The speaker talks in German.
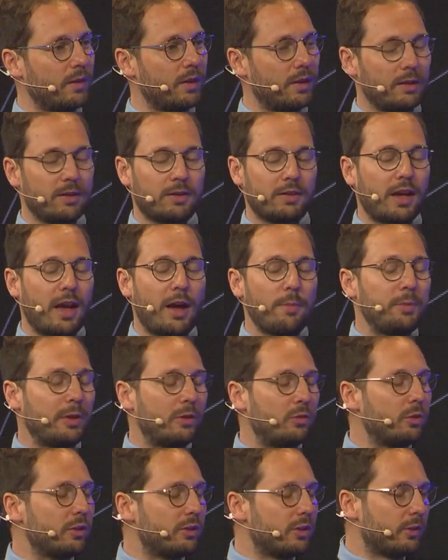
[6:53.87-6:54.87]
es gab ja
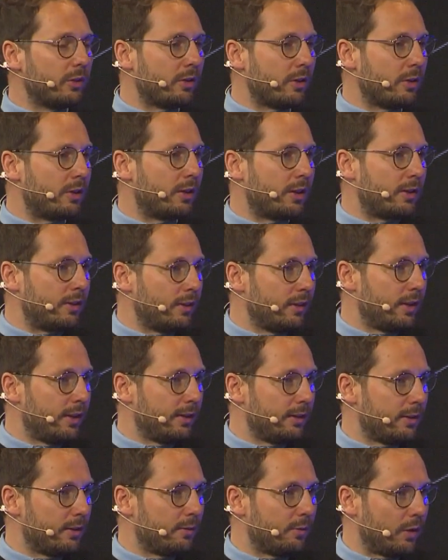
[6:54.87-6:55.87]
durchaus auch Kritik an den
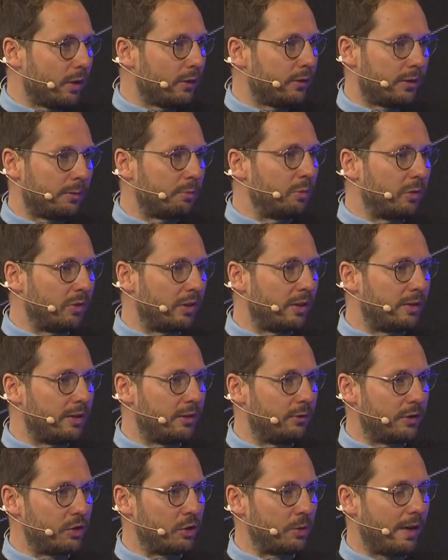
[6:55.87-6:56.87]
Awards, das ja. muss man ja nicht
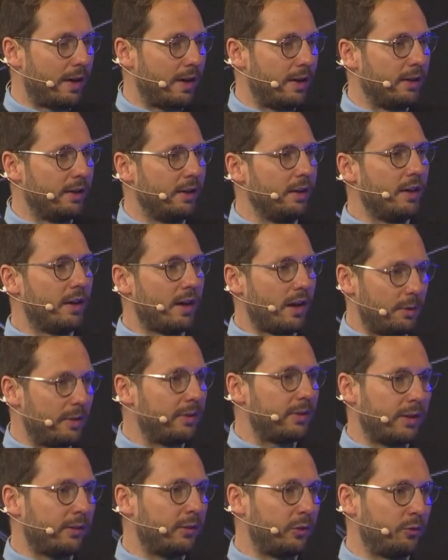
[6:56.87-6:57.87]
verschweigen, aber ihr
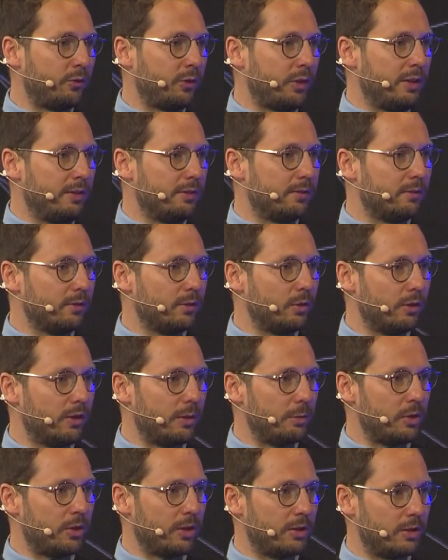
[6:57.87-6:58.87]
seid zufrieden. wir
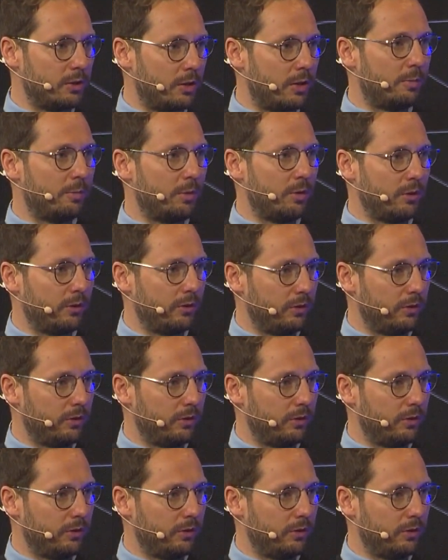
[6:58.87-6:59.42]
sind sehr zufrieden.